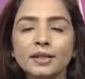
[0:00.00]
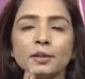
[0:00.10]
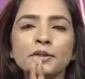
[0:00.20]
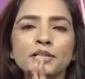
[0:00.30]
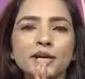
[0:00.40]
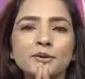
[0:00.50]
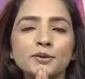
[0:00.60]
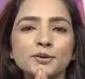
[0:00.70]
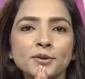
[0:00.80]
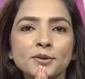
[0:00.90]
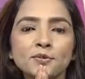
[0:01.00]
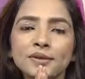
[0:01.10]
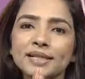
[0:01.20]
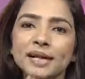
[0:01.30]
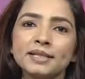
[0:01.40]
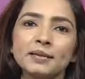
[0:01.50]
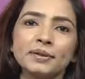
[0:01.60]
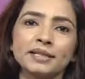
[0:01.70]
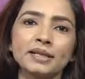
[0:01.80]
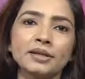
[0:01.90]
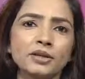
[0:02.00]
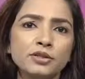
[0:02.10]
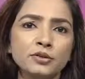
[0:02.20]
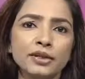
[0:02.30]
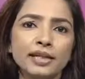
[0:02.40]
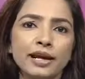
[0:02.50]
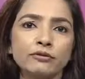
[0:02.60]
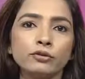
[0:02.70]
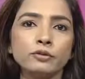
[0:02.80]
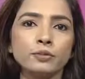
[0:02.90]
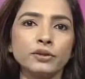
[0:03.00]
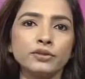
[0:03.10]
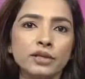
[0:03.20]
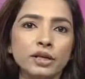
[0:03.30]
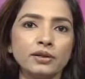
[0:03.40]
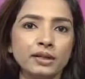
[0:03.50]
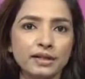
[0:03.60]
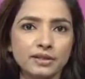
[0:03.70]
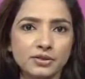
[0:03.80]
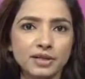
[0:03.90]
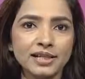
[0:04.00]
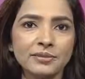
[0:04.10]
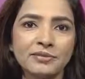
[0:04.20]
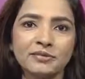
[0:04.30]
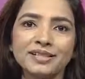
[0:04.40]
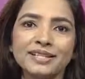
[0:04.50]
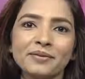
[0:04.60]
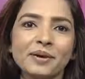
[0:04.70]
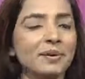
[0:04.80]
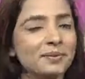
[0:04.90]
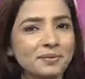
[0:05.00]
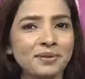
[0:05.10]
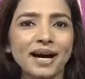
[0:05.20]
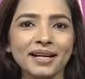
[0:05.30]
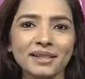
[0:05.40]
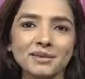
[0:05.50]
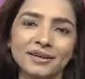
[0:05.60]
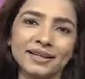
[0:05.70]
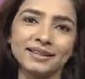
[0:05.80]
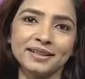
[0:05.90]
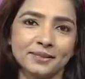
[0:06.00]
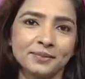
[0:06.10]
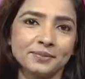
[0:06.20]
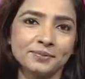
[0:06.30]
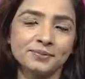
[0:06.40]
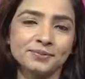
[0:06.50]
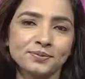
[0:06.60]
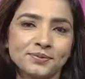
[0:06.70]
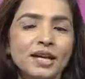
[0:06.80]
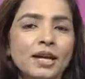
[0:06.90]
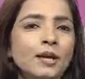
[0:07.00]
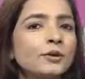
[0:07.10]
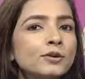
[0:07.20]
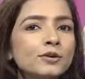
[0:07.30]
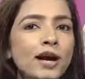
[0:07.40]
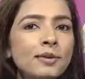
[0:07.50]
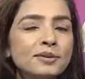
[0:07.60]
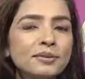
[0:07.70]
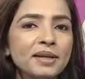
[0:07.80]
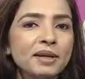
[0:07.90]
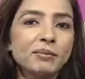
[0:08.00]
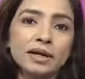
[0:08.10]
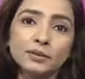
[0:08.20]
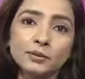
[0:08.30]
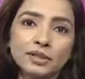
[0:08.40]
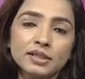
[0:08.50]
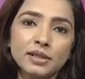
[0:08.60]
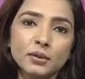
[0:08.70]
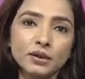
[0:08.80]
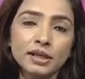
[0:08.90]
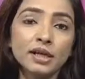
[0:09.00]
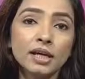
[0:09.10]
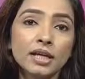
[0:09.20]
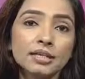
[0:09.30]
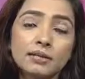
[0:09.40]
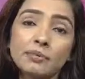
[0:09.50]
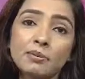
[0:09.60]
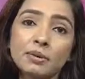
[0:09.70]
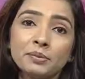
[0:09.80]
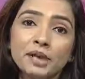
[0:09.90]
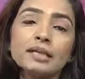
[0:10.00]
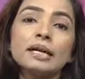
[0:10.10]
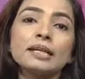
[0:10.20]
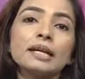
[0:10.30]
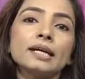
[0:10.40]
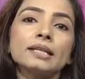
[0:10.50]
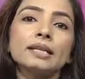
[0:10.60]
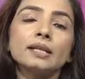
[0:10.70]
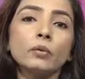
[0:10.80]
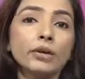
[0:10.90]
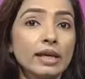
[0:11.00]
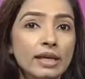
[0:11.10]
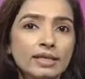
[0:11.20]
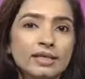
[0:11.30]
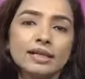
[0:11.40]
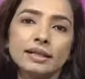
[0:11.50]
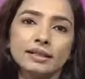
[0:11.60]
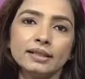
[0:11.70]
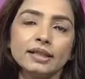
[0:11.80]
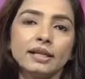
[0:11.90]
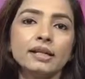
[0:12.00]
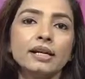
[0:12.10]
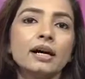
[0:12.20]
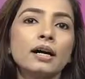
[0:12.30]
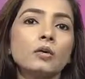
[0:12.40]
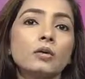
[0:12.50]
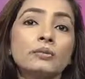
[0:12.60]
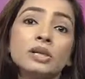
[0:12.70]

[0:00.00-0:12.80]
नमस्कार दोस्तों मैं संगीता पटेल रिज यूनिट लाइफ थ्रू स्पिरिचुअलिटी की श्रृंखला में फिर से एक बार आप सबका हार्दिक स्वागत करती हूँ दोस्तों आप सबने एक बात नोटिस की होगी जब आप अपने घर के अंदर कोई एसी लाते हैं या कोई